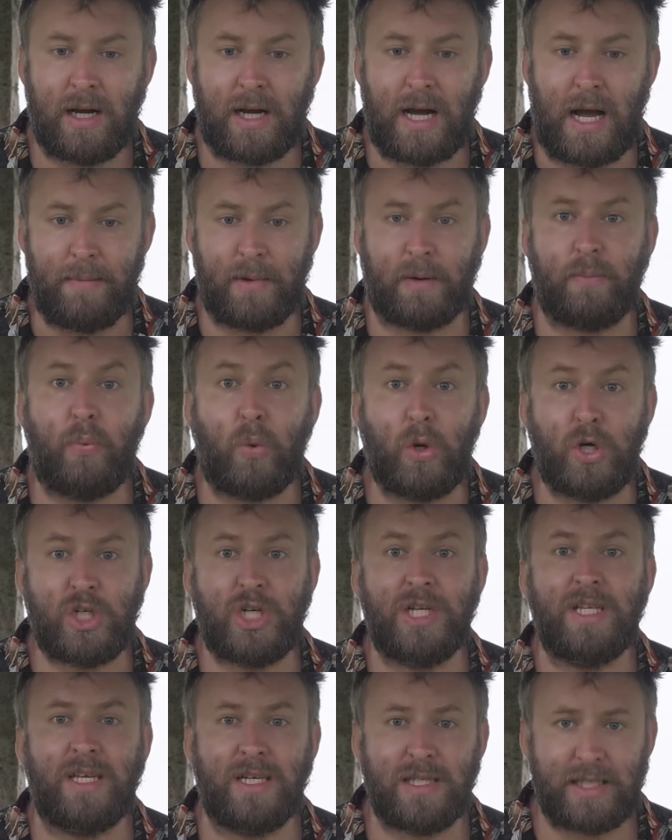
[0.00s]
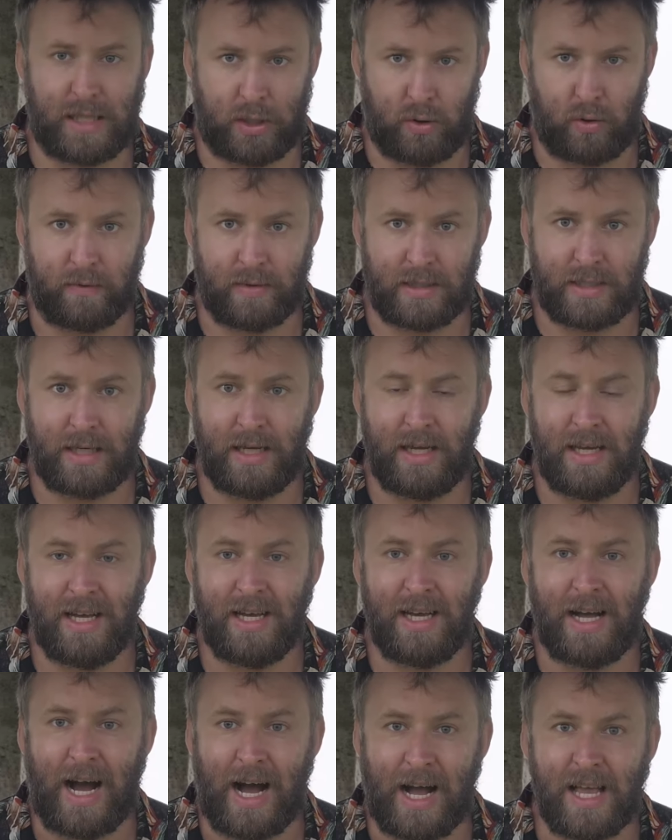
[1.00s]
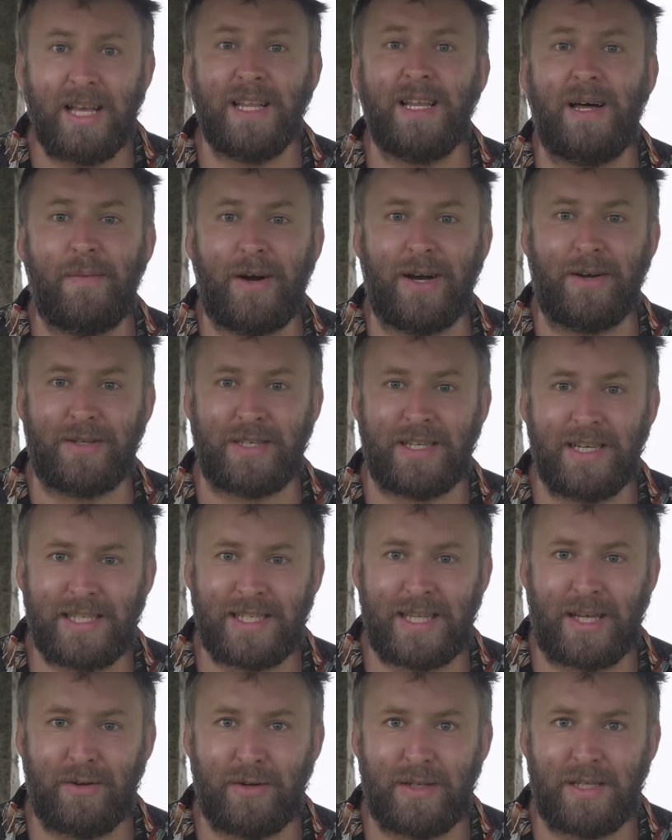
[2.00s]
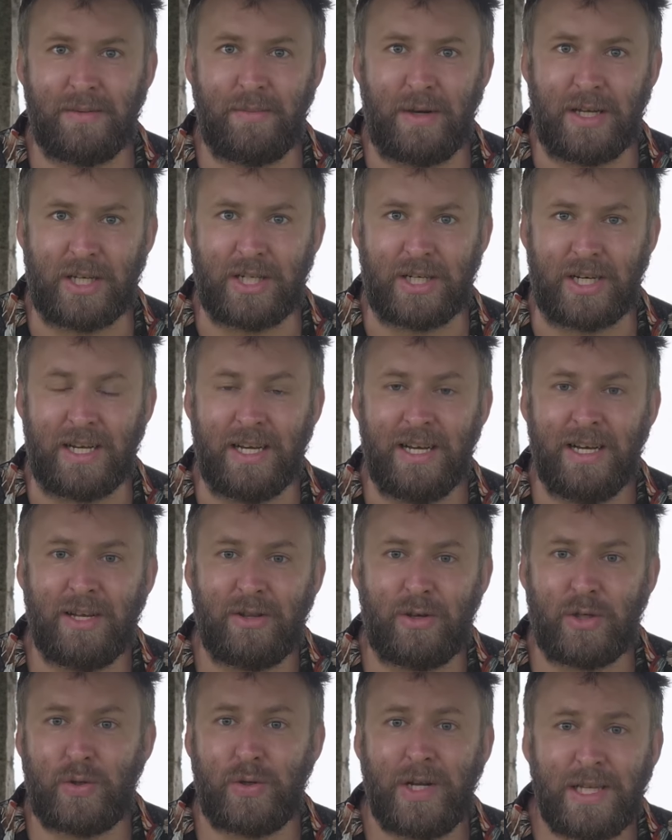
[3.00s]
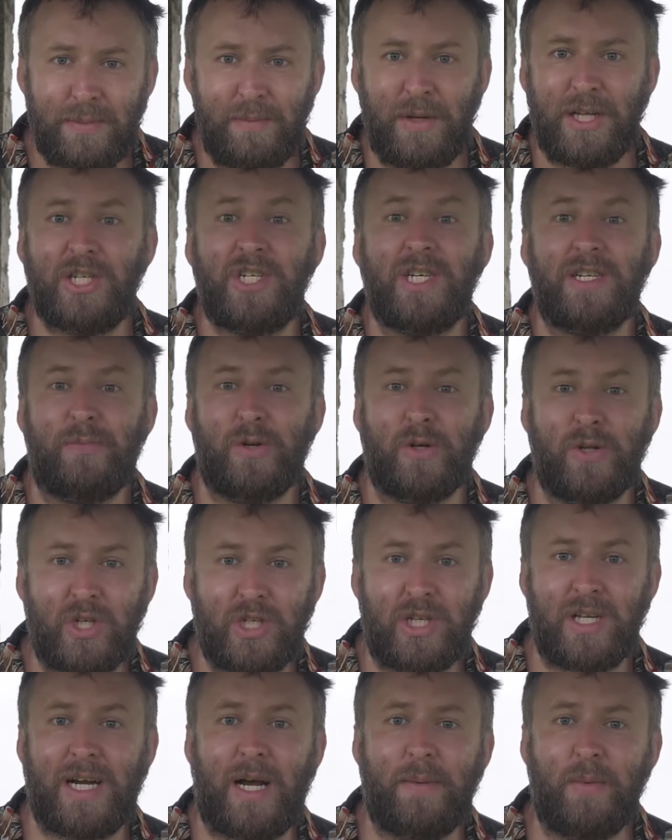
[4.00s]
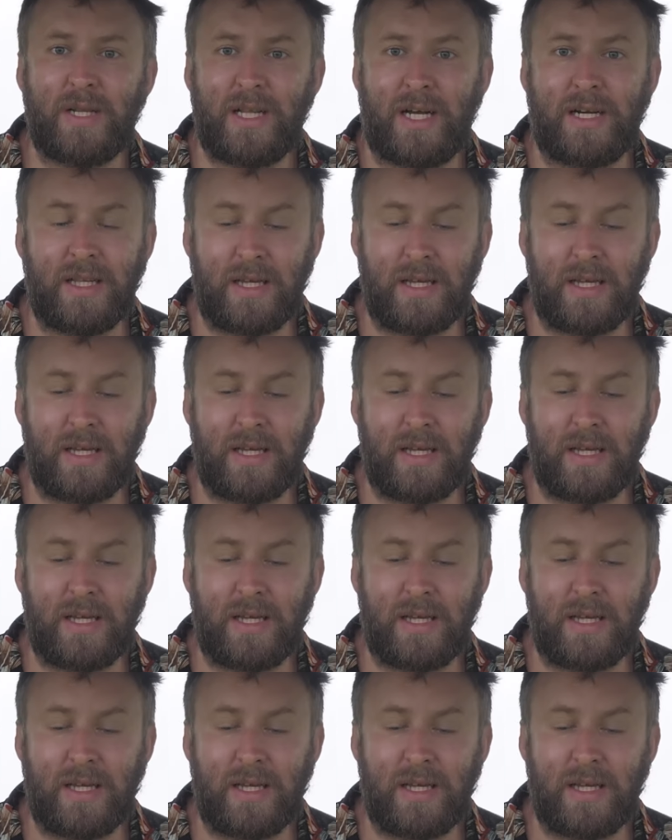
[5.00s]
Камер больше не становится, а они ломаются, их становится меньше. То есть у нас меньше пленочных камер на